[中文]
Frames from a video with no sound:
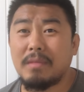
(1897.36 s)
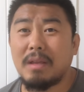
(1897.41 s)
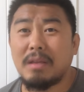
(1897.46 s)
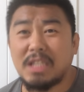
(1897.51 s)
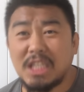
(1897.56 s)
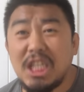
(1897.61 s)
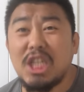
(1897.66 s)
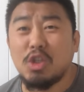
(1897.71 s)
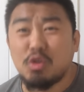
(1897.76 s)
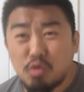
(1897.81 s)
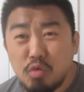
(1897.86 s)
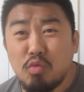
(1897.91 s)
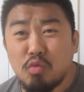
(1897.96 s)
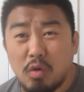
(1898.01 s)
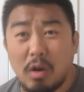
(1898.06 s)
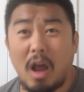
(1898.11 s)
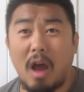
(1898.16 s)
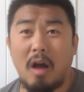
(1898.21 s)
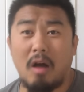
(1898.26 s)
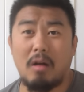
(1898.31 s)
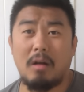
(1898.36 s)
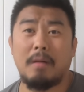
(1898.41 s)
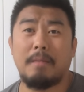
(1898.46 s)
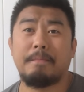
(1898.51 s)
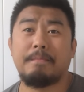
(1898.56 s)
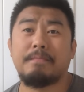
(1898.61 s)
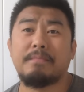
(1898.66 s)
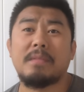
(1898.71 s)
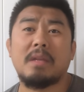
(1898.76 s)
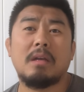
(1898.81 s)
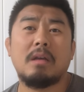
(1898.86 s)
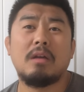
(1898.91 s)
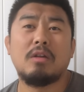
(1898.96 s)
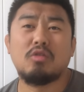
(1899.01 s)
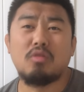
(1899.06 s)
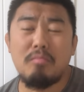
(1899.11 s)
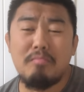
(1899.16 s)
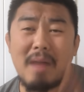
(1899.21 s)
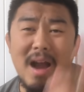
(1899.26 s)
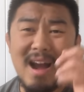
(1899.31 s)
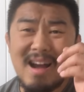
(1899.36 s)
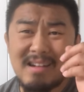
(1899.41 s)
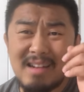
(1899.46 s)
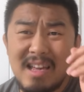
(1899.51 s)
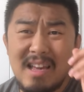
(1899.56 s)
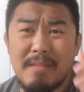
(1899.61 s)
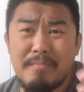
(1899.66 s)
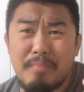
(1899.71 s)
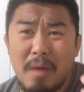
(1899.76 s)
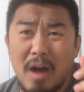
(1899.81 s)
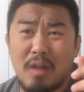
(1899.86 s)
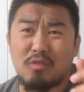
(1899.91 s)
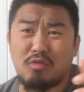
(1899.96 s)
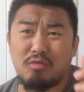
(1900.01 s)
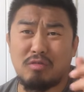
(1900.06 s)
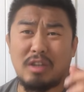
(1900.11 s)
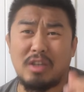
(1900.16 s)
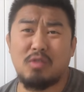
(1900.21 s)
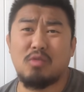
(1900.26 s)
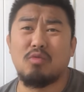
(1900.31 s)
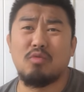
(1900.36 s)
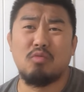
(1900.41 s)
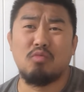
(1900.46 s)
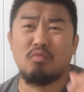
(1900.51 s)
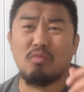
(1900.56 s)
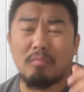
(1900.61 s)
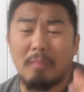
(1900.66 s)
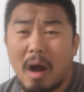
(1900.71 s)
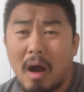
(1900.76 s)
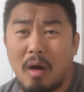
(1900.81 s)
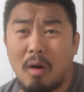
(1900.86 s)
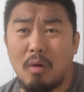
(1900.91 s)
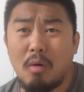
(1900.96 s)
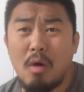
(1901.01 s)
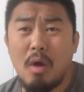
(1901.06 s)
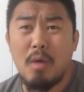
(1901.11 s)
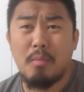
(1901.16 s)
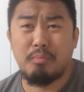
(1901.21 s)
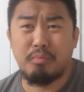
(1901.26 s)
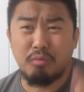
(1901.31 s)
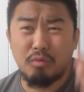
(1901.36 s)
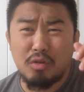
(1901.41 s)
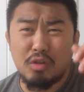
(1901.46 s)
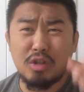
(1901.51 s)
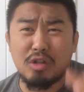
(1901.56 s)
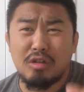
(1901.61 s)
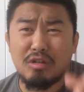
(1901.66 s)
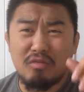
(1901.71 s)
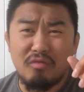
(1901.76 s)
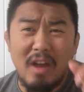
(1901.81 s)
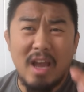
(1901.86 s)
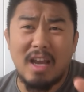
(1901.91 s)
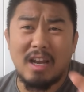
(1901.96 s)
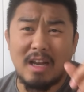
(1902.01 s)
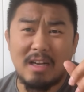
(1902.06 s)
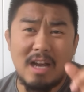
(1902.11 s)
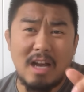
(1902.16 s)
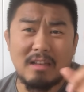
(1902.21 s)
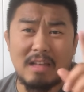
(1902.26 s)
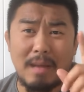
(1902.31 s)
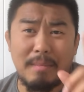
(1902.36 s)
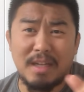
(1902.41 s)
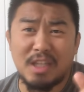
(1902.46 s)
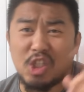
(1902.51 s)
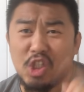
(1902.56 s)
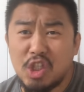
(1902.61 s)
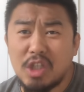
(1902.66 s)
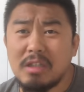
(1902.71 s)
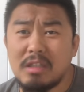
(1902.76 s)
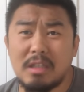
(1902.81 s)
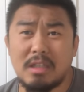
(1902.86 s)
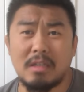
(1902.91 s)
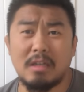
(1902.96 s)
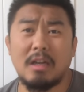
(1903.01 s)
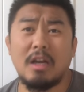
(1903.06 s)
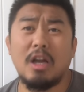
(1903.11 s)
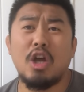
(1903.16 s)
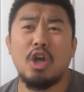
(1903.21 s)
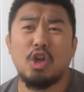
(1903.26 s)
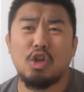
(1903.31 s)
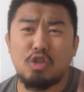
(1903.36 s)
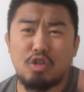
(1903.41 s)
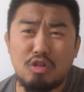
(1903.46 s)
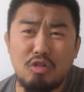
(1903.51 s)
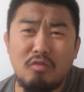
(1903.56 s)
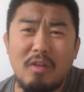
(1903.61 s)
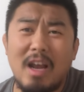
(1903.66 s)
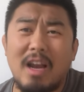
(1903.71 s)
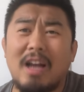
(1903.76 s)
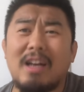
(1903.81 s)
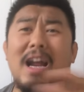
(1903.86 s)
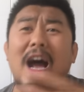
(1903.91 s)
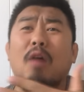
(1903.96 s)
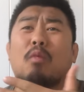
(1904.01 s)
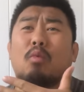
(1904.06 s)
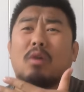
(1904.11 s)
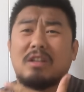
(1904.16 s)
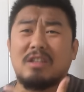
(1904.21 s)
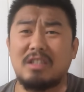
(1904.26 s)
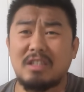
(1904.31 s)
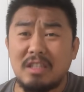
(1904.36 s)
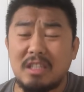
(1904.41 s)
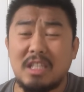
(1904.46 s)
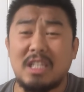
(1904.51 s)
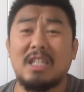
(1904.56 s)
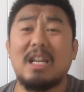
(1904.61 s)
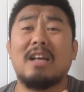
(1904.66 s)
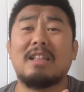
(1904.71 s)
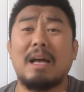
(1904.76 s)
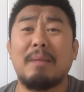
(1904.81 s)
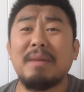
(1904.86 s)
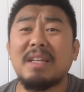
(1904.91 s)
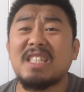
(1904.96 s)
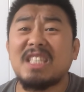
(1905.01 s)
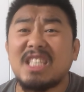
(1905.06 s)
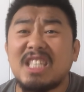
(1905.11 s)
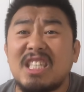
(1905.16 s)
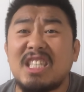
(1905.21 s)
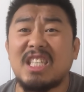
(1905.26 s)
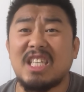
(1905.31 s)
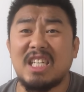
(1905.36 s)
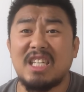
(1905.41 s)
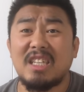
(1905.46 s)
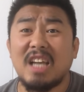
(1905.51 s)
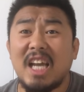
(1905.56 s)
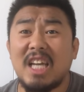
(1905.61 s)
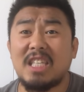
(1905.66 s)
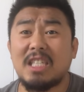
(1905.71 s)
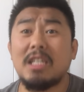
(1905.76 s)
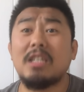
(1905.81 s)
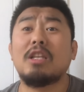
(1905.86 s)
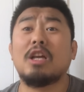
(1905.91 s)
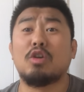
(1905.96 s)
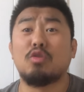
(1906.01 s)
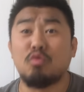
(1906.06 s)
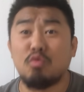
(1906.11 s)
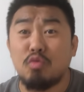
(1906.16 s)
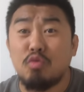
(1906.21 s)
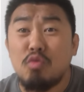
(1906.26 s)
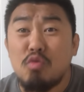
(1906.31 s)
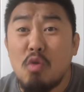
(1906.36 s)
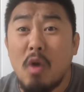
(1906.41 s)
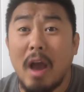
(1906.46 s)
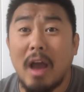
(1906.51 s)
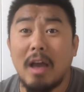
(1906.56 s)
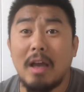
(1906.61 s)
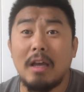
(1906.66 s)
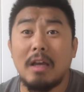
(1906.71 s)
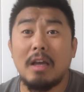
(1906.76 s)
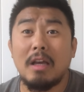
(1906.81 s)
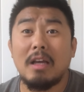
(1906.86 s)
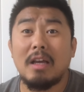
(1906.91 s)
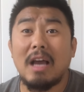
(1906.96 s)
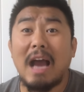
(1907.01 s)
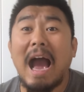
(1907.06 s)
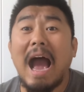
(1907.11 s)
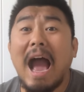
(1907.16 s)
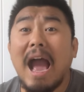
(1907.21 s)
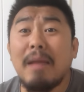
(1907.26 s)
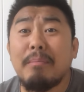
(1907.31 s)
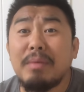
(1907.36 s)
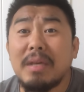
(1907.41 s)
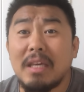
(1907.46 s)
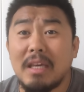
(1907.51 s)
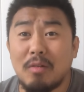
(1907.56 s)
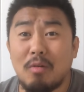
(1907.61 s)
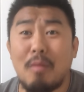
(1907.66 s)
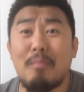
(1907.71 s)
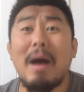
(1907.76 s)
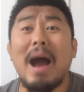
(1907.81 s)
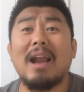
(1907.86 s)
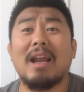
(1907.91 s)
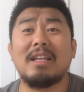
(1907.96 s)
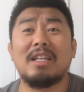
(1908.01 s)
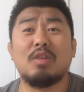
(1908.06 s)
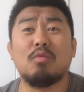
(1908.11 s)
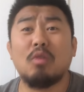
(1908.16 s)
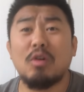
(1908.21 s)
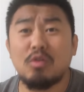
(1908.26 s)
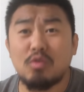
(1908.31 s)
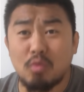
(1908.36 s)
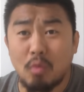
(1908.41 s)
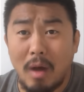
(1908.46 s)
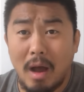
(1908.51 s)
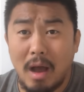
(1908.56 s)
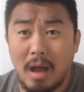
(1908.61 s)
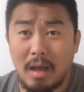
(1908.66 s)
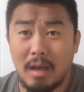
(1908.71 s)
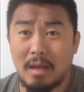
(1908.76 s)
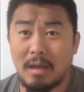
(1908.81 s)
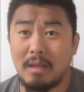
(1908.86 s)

记住了。就骂那帮水军五毛，不是为了让他们清醒，是为了让我自己，让咱们自己内心的愉悦，happy。我骂了你，我爽。